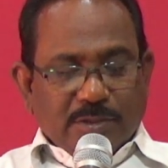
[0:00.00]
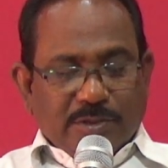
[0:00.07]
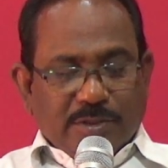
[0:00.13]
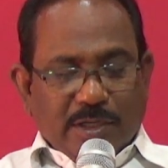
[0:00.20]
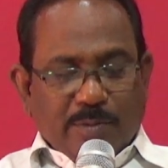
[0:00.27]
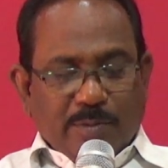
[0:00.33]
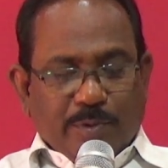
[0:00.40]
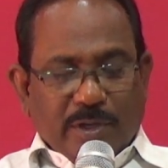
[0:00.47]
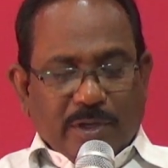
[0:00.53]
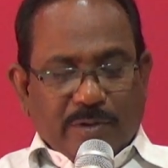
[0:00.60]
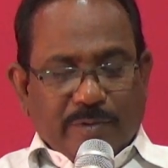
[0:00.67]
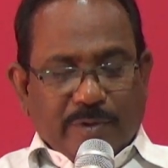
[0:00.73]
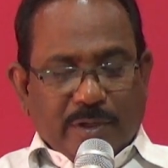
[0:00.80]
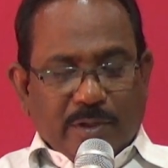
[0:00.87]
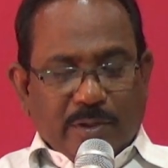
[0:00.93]
చనిపోయిన
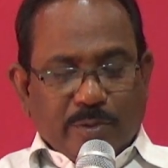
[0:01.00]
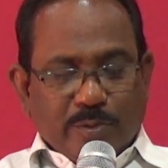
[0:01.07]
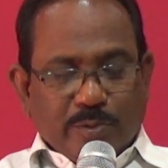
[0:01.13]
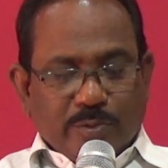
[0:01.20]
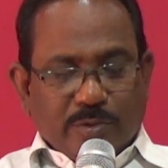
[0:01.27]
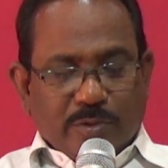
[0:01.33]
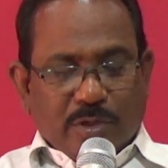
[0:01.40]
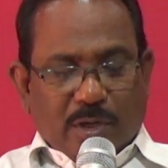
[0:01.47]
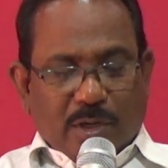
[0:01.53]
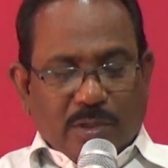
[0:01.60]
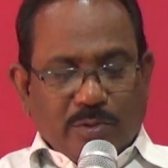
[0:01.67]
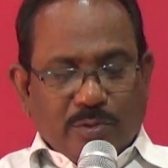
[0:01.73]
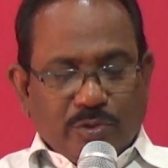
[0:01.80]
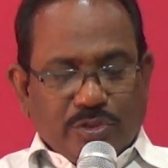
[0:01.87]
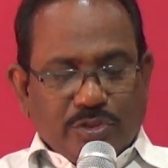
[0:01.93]
వాడు
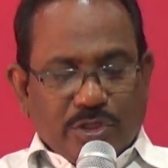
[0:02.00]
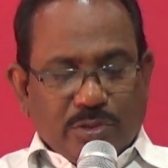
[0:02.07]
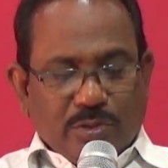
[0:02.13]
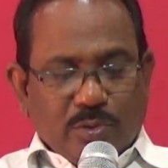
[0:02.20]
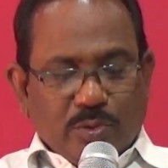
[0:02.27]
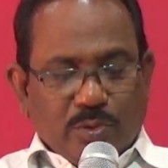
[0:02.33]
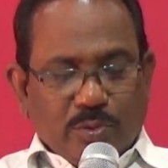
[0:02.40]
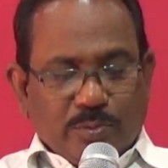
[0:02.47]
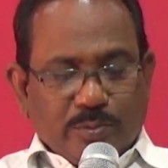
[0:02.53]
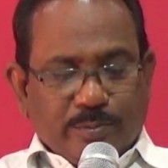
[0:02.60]
కాళ్ళు చేతులు